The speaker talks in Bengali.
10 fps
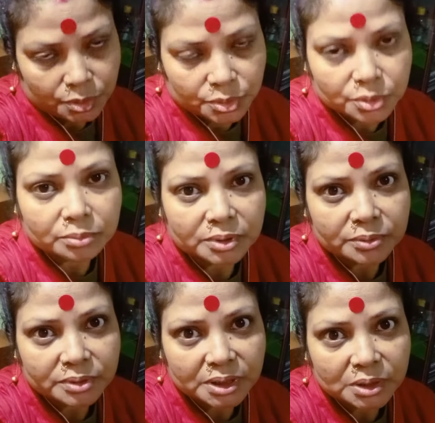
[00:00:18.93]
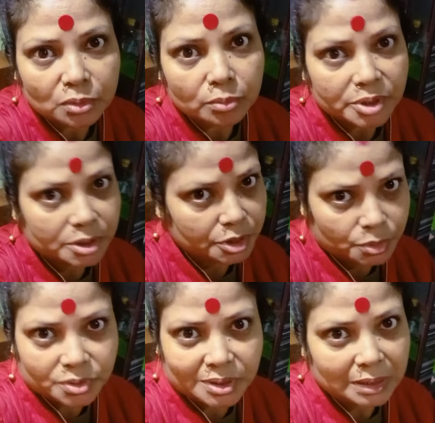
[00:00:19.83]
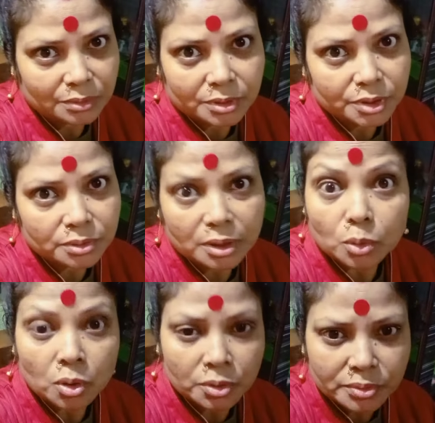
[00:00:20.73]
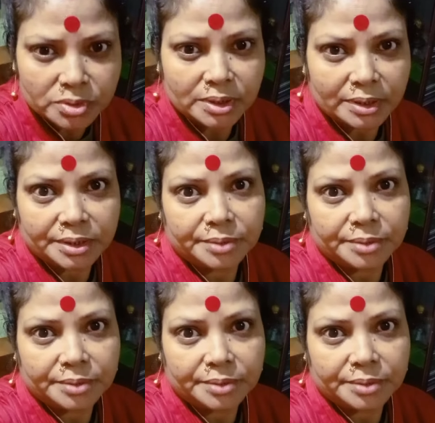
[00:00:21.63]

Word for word: সবই তো যেতে হবে চিরস্থায়ী তো কিছু না ক্ষণস্থায়ী